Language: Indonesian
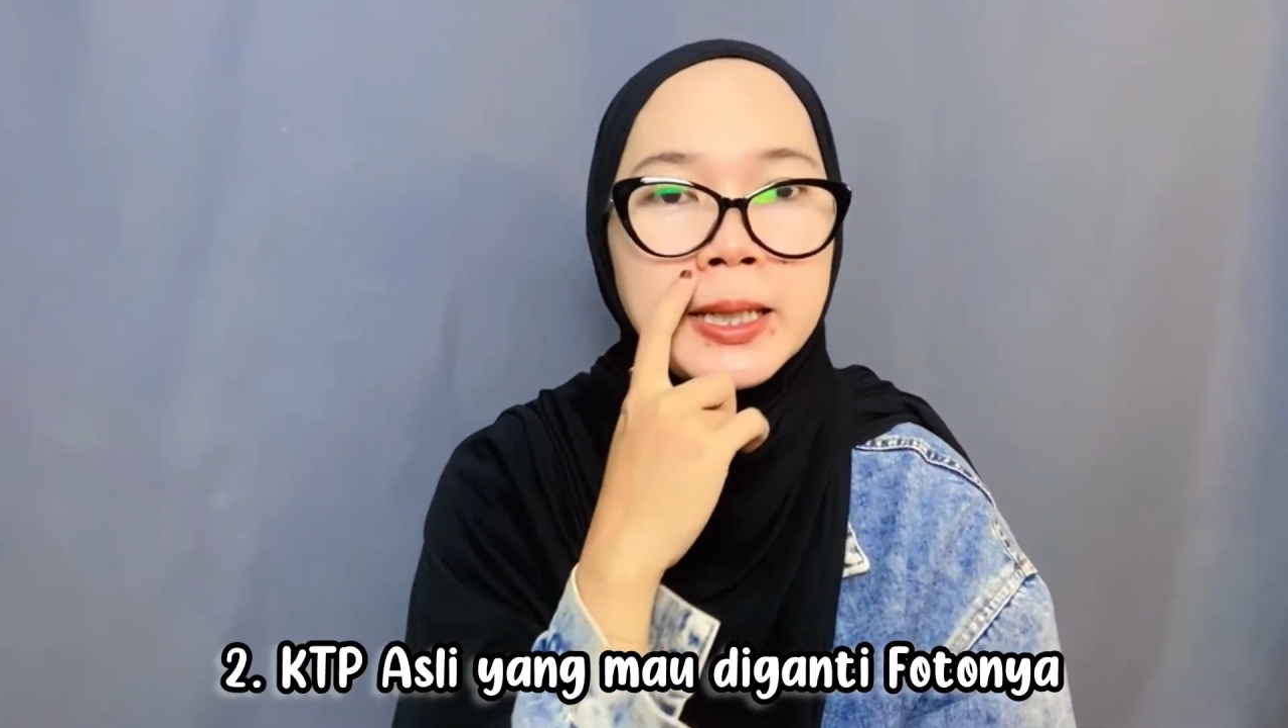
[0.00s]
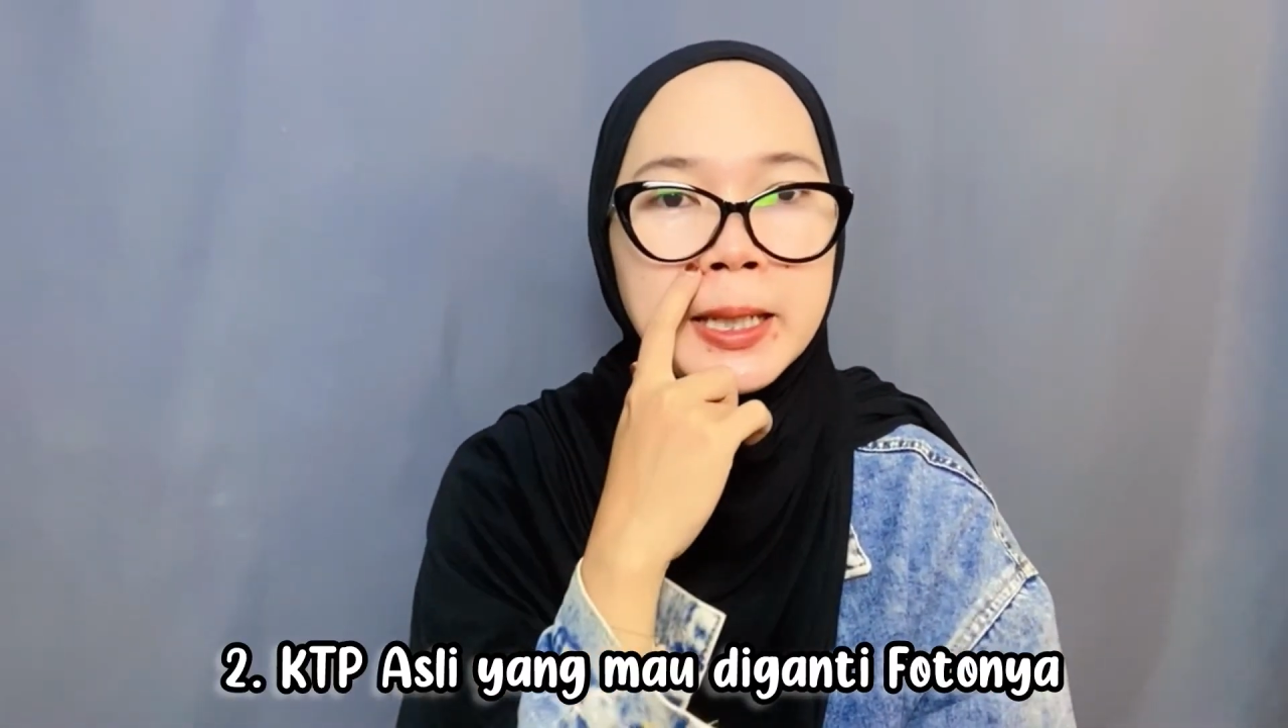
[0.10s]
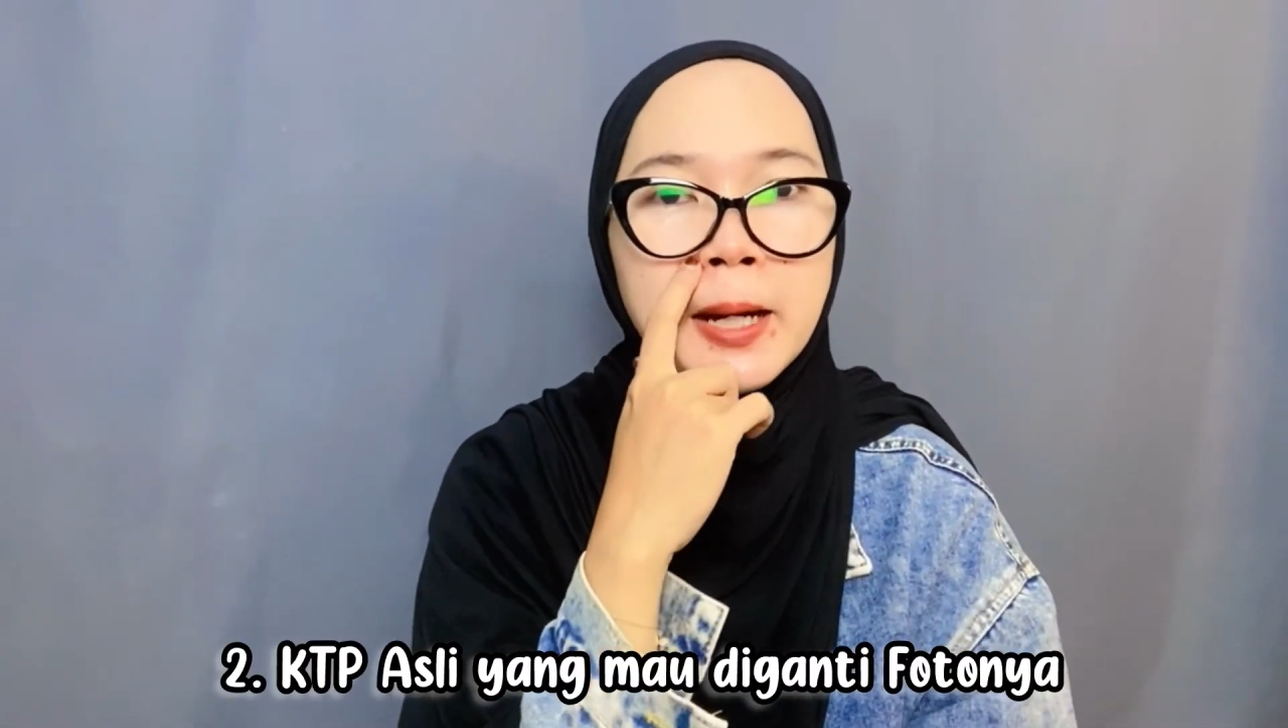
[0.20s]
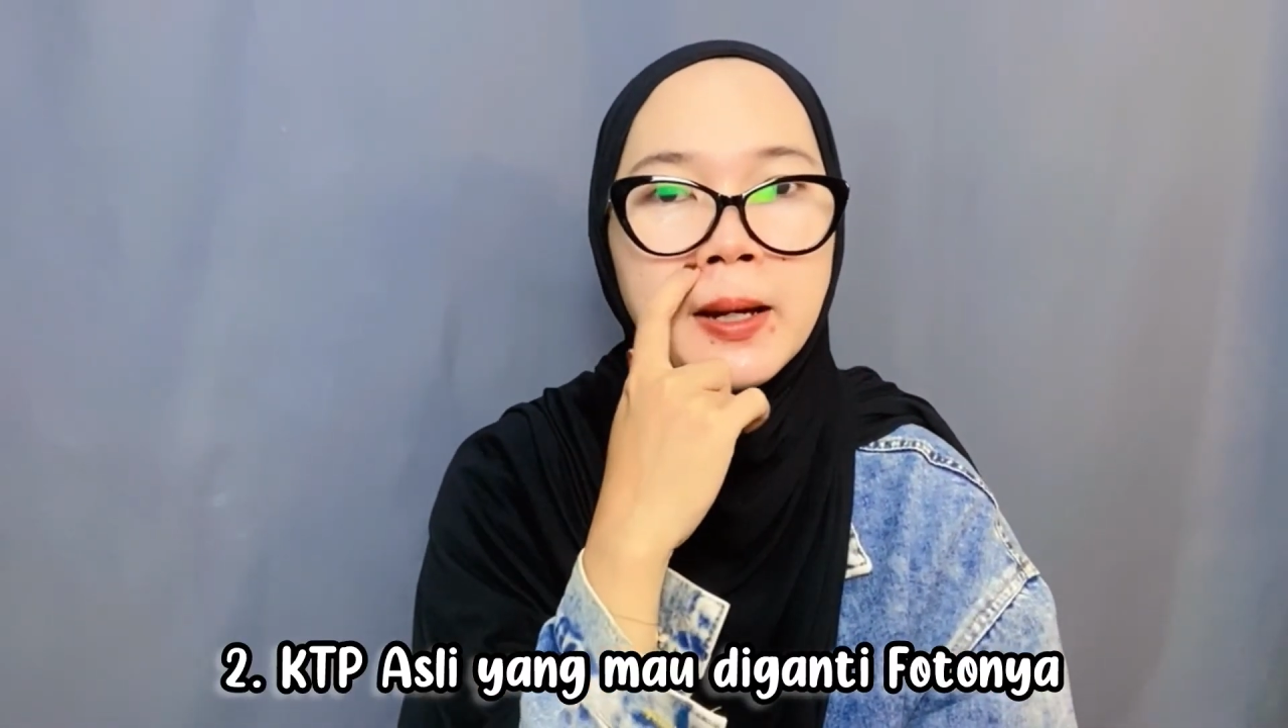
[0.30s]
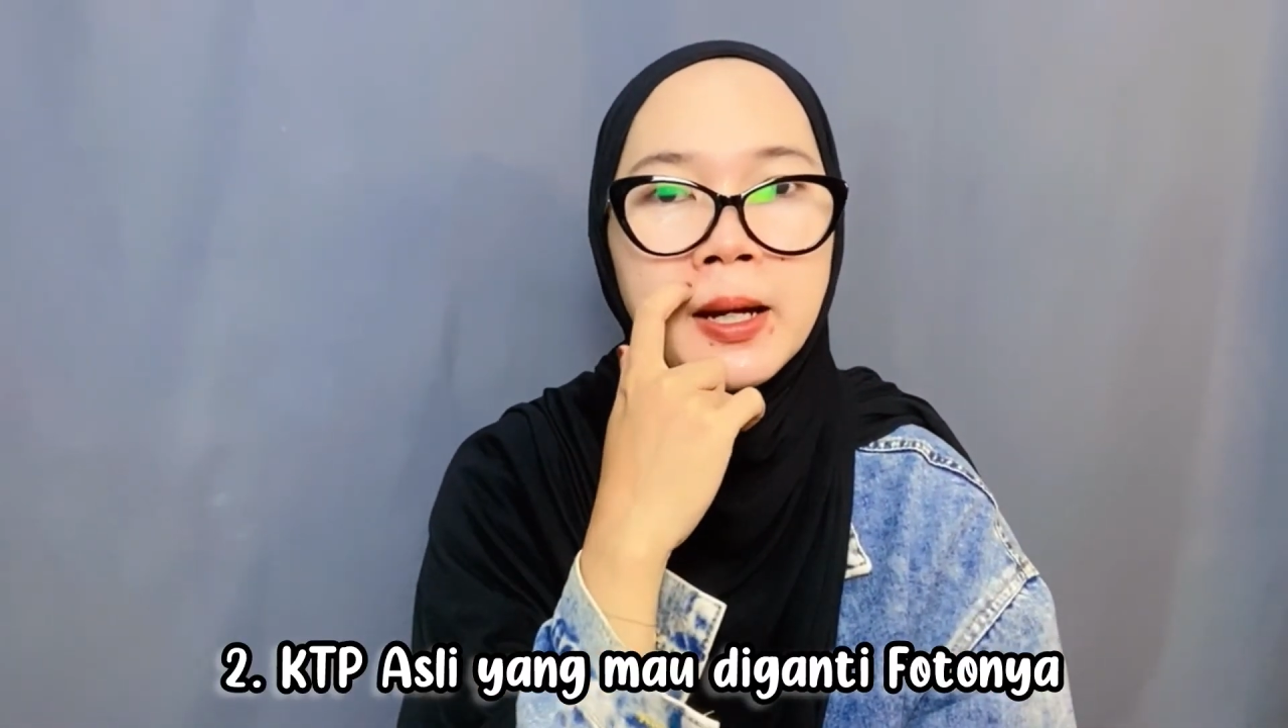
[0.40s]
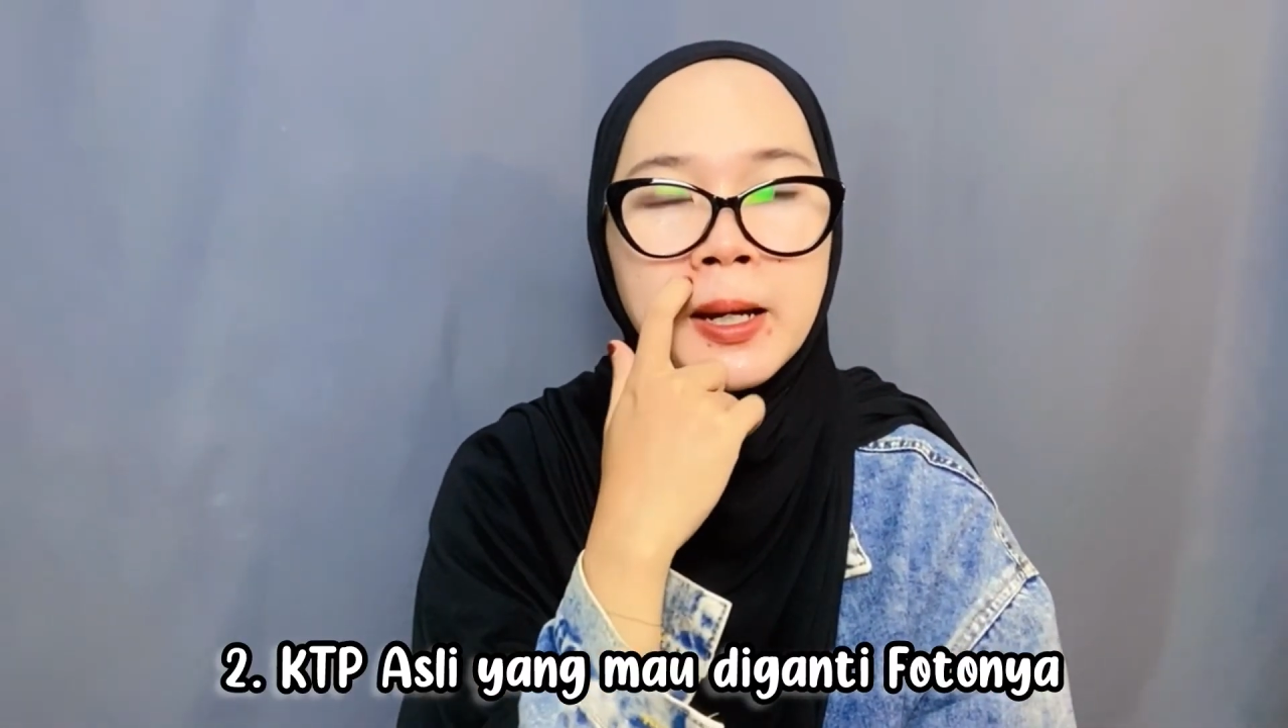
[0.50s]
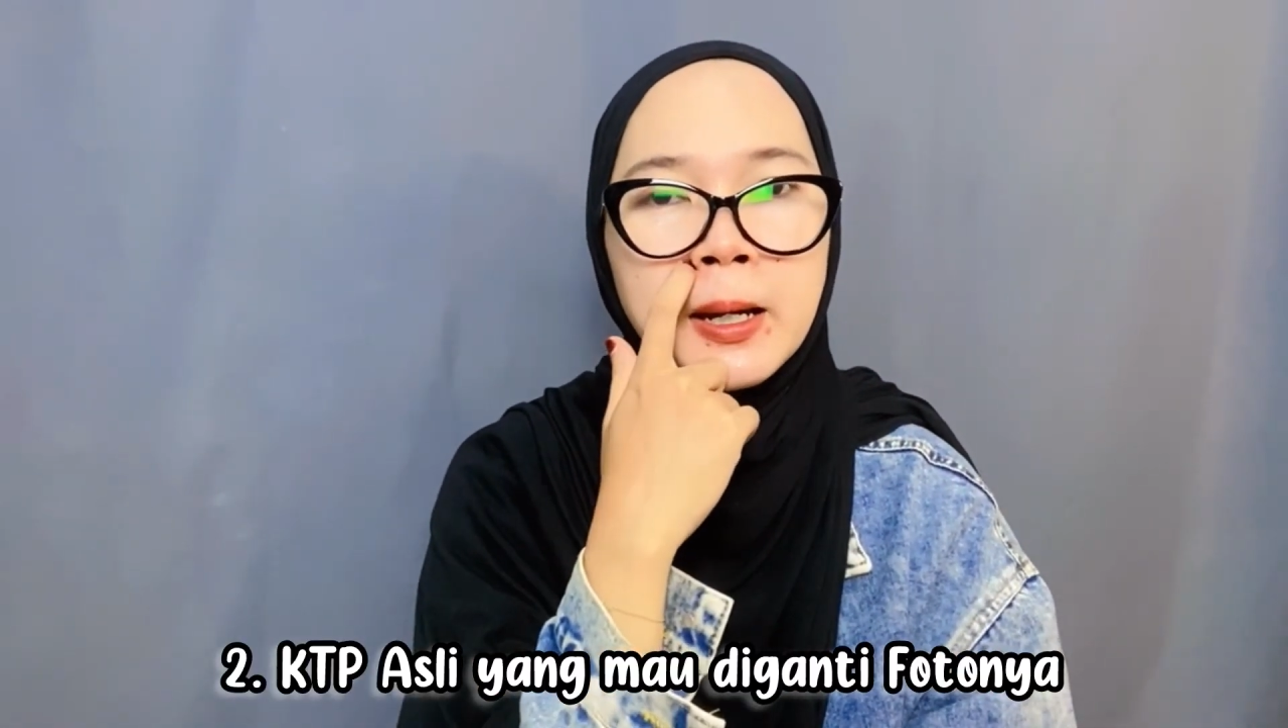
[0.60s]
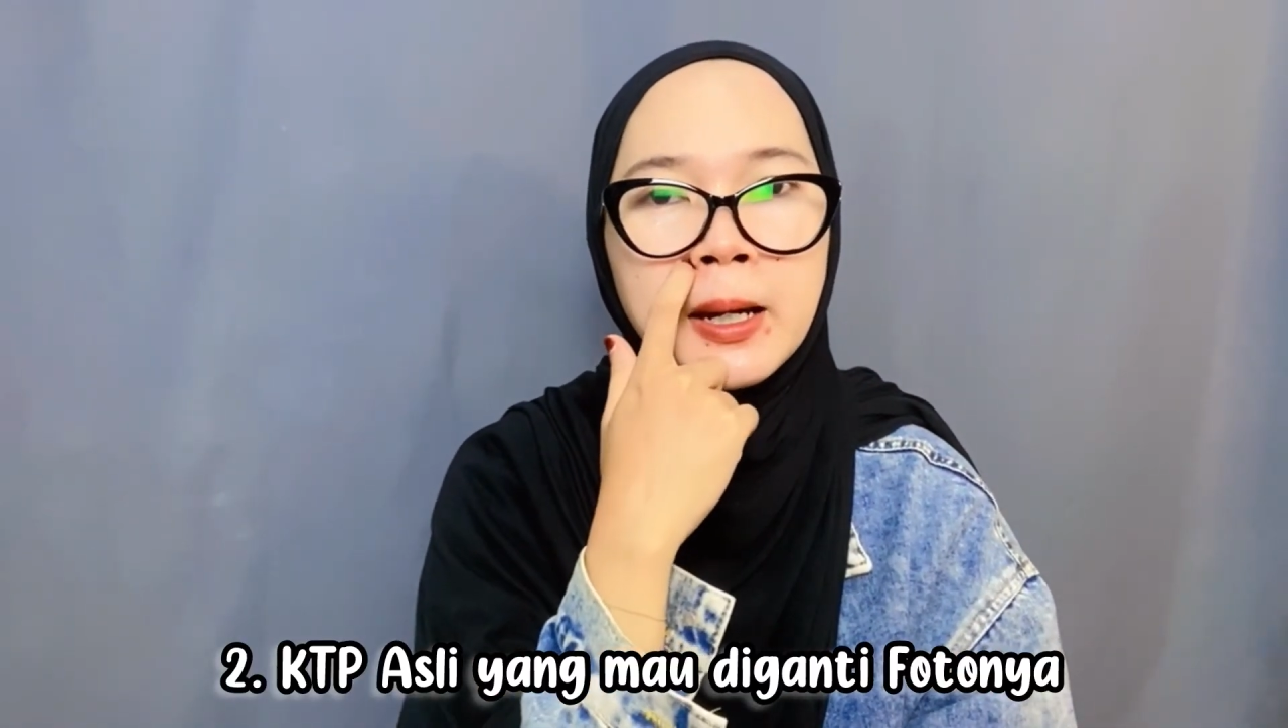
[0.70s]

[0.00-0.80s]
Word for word: yang e,